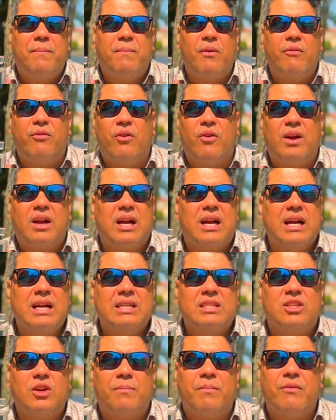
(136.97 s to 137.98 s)

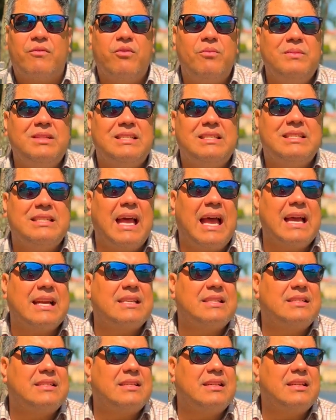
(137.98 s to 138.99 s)
provocante, é um perfume
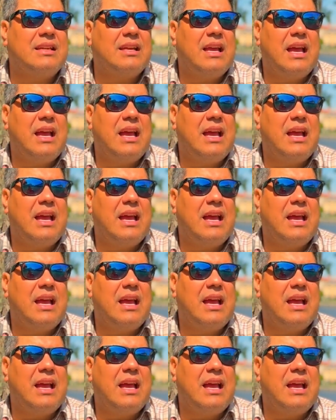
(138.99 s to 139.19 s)
sexy,